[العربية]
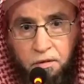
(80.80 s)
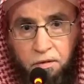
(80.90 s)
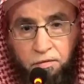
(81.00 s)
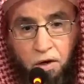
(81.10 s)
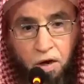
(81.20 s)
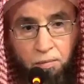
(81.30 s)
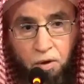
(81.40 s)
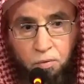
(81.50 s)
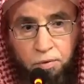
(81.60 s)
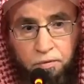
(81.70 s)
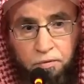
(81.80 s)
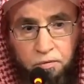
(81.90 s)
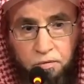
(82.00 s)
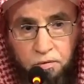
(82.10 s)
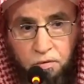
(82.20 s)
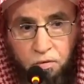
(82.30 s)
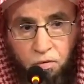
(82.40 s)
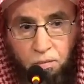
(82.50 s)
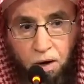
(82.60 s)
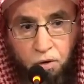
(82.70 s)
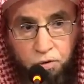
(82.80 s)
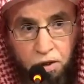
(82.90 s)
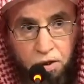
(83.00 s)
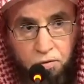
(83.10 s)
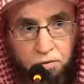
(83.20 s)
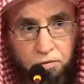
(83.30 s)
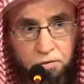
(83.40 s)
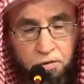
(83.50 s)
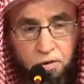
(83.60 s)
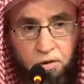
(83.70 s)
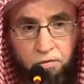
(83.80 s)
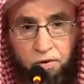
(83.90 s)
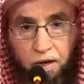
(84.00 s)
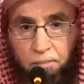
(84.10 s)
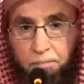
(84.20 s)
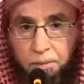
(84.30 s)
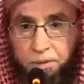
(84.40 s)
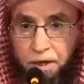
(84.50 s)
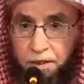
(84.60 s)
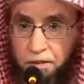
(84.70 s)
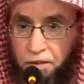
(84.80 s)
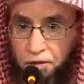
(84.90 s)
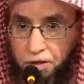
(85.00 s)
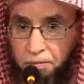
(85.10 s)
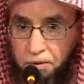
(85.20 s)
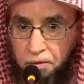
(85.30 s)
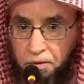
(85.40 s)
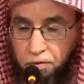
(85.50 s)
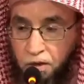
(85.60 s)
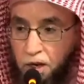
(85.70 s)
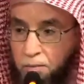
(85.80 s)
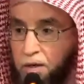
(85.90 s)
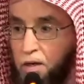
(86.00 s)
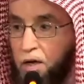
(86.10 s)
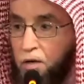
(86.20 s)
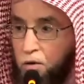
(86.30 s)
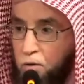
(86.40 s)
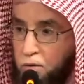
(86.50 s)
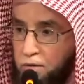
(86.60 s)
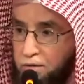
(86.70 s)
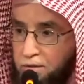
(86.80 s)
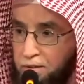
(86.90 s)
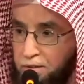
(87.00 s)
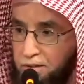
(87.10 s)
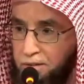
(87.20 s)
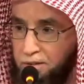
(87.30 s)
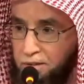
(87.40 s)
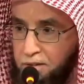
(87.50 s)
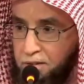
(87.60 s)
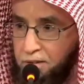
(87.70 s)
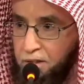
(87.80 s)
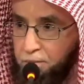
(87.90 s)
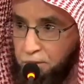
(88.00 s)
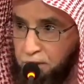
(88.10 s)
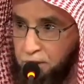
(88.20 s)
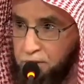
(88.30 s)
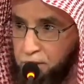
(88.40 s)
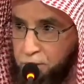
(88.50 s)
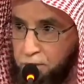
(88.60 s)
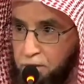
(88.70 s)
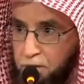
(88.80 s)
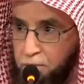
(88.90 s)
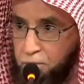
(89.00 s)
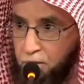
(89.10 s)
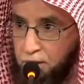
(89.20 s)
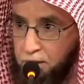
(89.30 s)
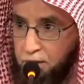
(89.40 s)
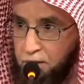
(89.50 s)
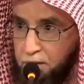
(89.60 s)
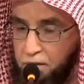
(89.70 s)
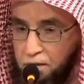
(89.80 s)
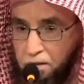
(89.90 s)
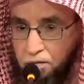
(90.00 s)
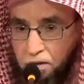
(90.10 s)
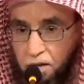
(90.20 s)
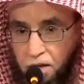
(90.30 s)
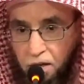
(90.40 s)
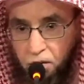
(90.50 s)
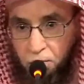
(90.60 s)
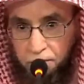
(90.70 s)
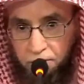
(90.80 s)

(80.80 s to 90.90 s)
فقام عمر ومعه درته فهم بأن يضربه فقام الحر ابن قيس ابن, ابن أخيه فقال يا عمر